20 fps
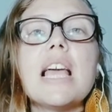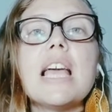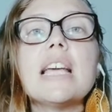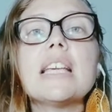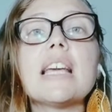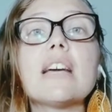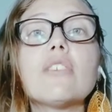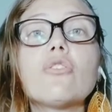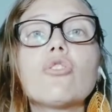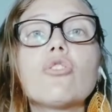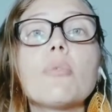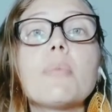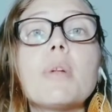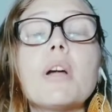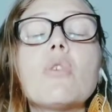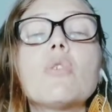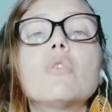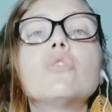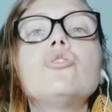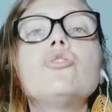que é sobre
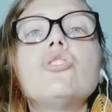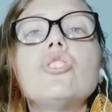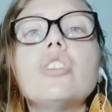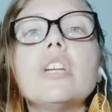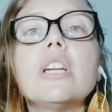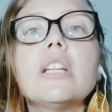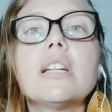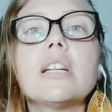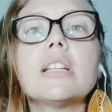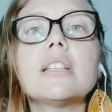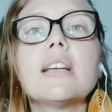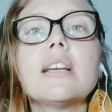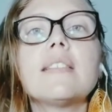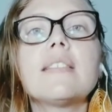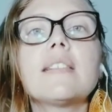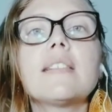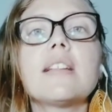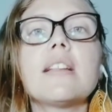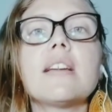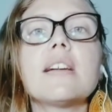a rotina
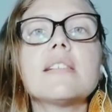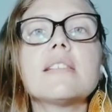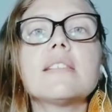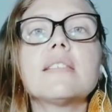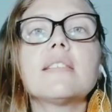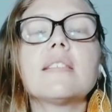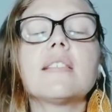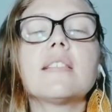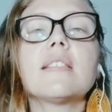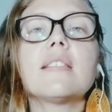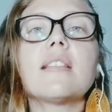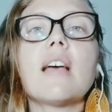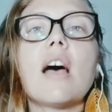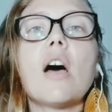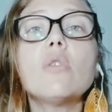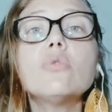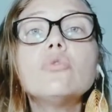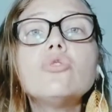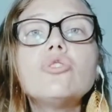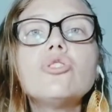das crianças
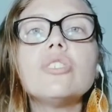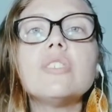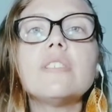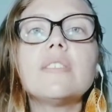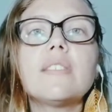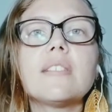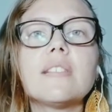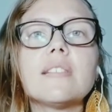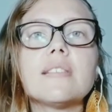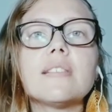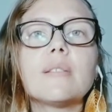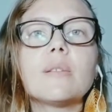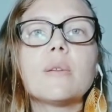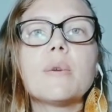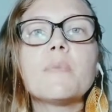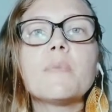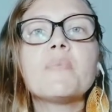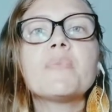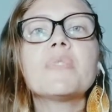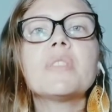autistas
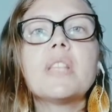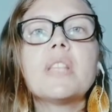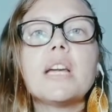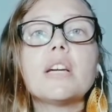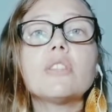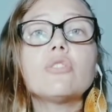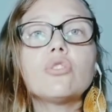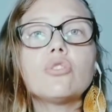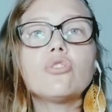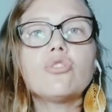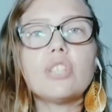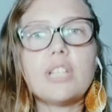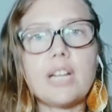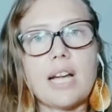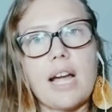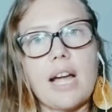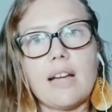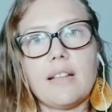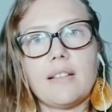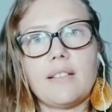dentro de
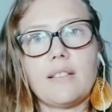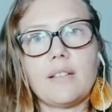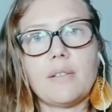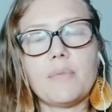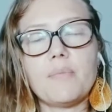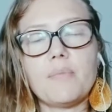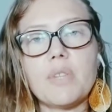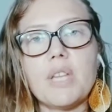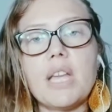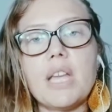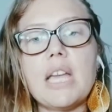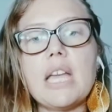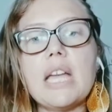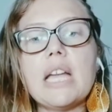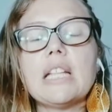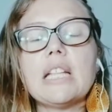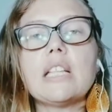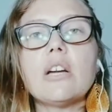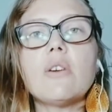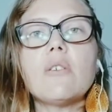casa.
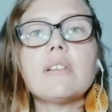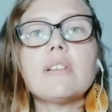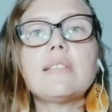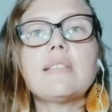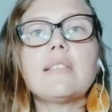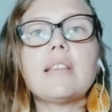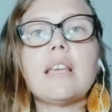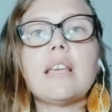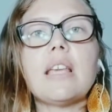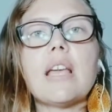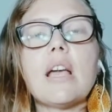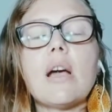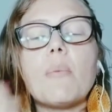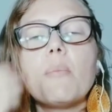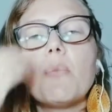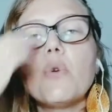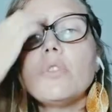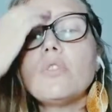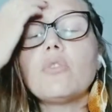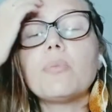Então, assim,
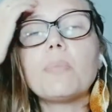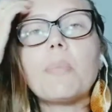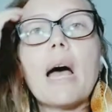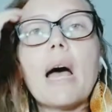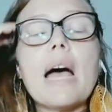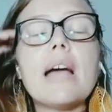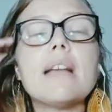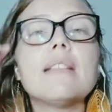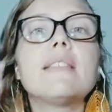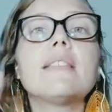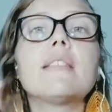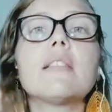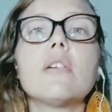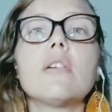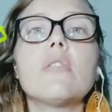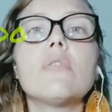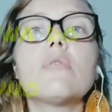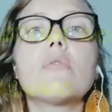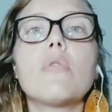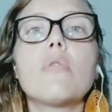muitos pais
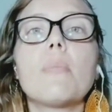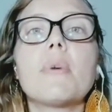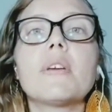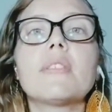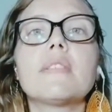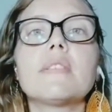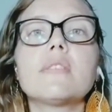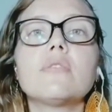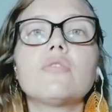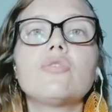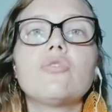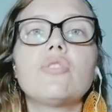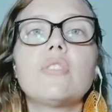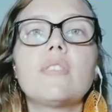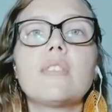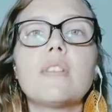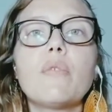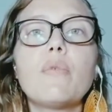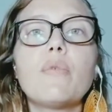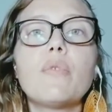estão com bastante
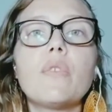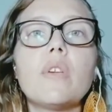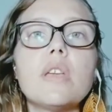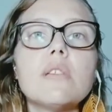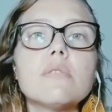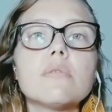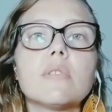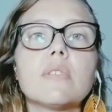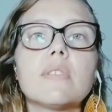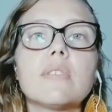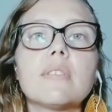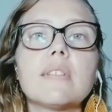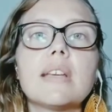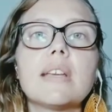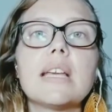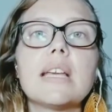desafios